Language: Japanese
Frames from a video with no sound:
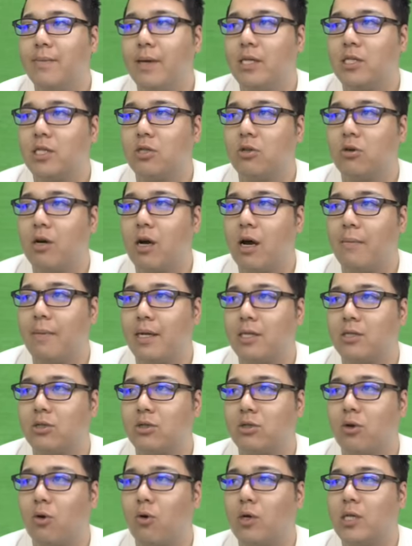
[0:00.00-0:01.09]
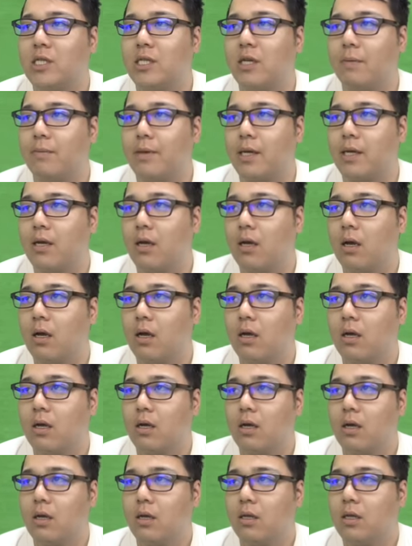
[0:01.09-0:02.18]
メッシの方がまだちょっと小刻み
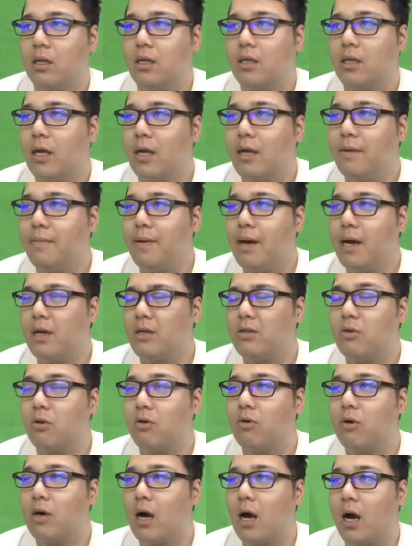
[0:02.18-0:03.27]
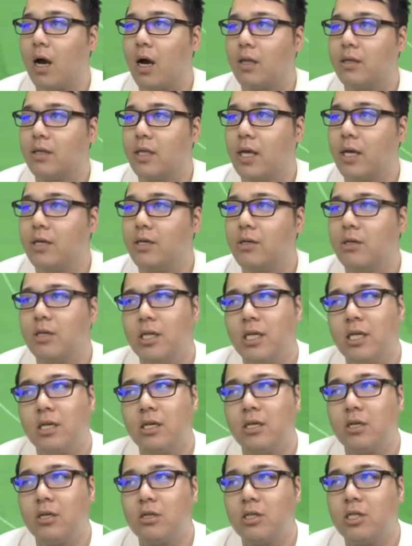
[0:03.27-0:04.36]
ネイマールの方が
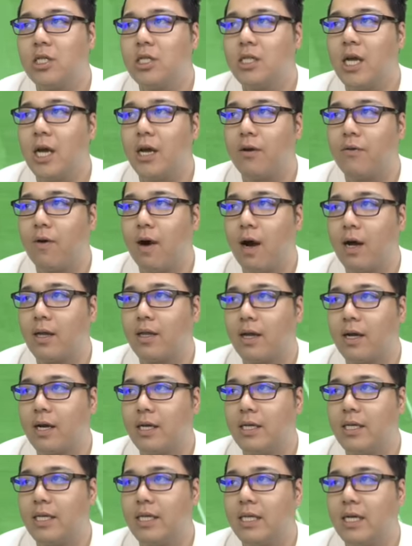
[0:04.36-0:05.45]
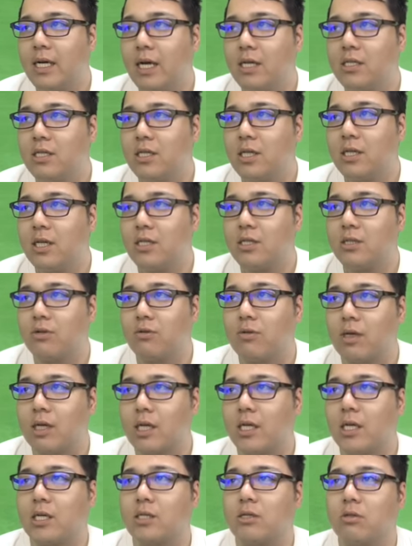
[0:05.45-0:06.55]
テクニック自体はなんかいい感じで出すよう
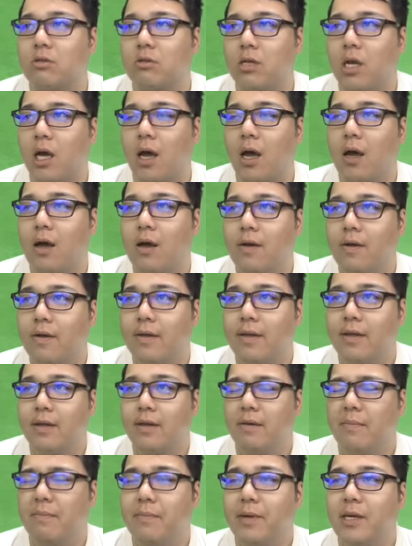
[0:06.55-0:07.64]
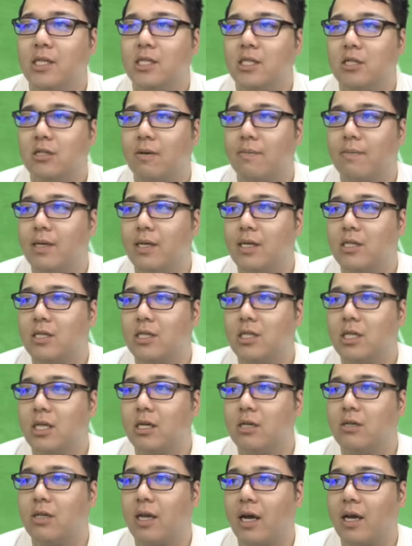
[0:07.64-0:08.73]
な気がするね。メッシは右
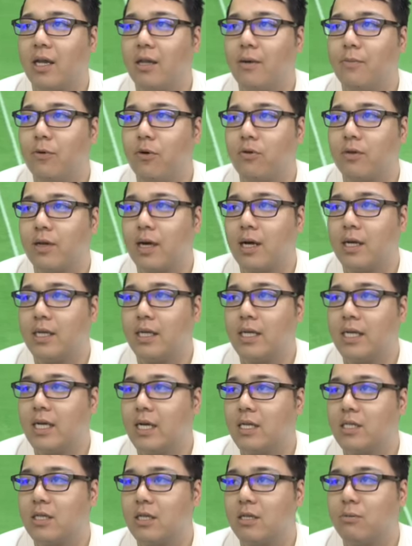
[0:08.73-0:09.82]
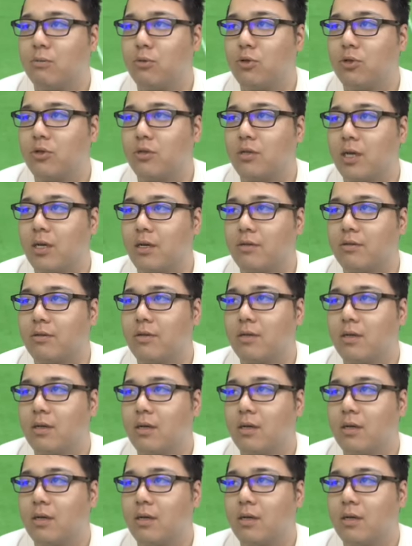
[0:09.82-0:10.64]
スティックだけでもなんかいい感じで気持ちよくなる。